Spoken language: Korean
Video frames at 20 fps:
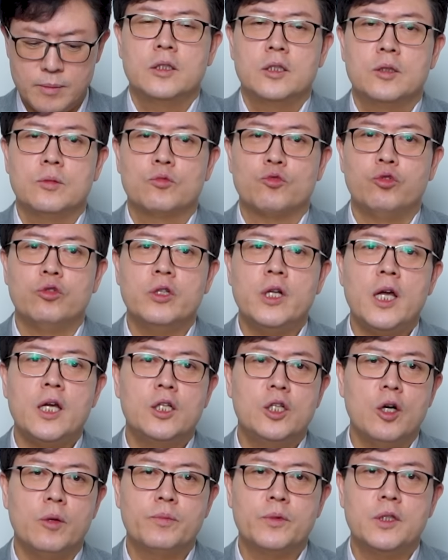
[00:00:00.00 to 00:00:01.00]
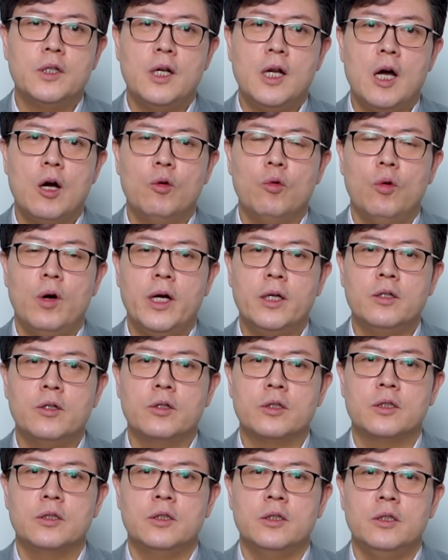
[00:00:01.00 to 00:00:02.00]
지금 국내 기업들하고 하는
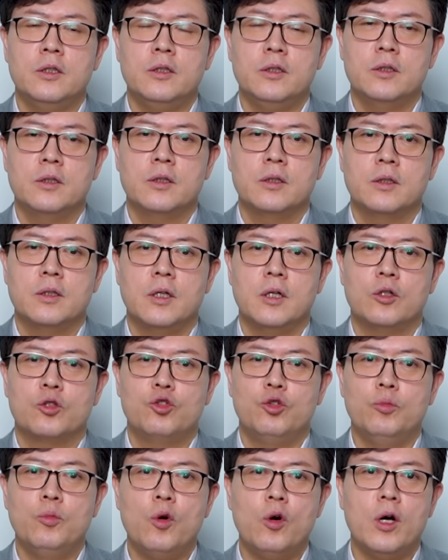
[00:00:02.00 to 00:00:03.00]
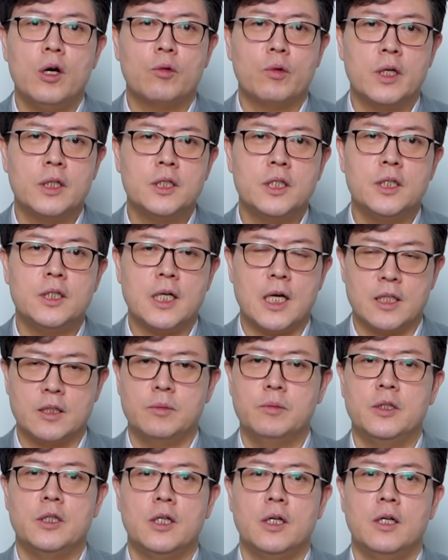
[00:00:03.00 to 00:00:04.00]
것은 규모가 굉장히
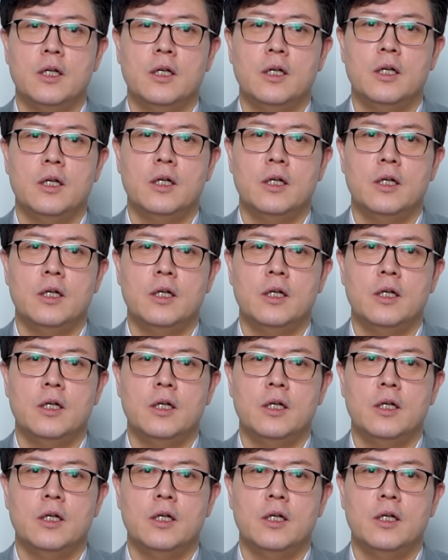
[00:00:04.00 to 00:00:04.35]
작습니다.